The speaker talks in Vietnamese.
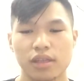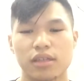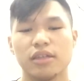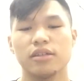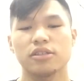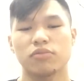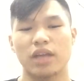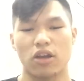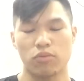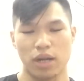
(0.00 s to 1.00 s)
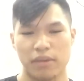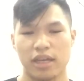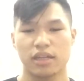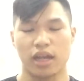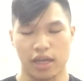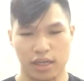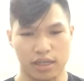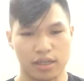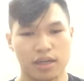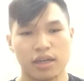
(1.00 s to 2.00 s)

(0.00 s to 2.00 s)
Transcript: Như chúng ta cũng đã biết thì